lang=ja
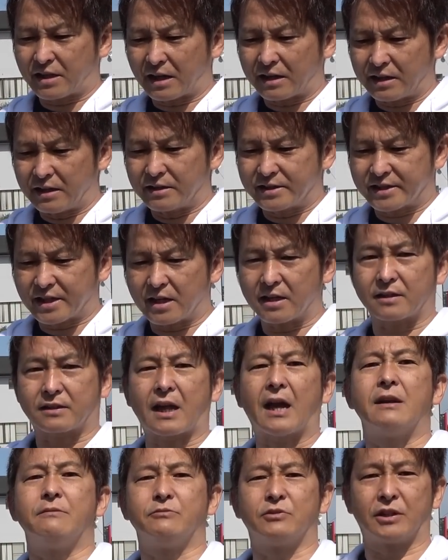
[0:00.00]
だけじゃ
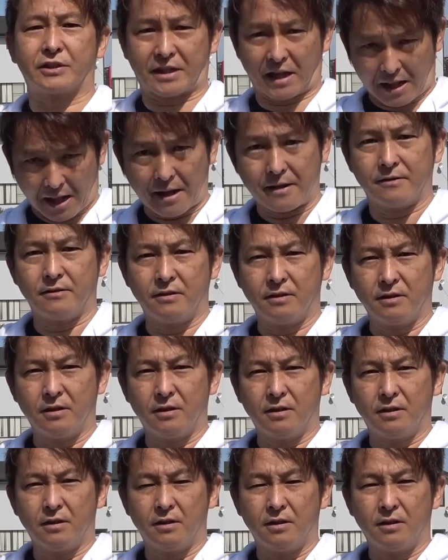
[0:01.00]
タイムが出ない
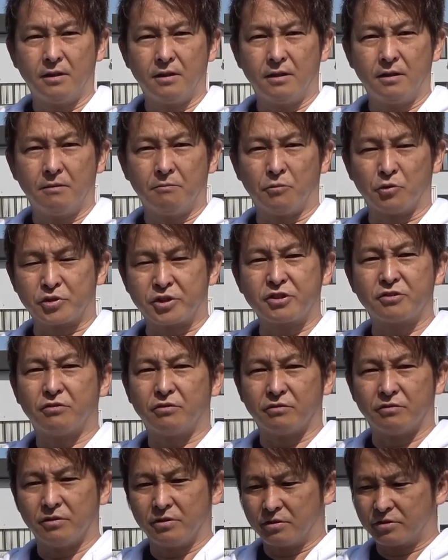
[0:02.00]
もち
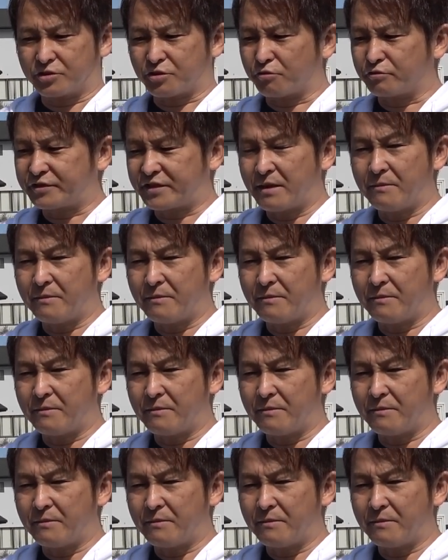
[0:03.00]
ろん直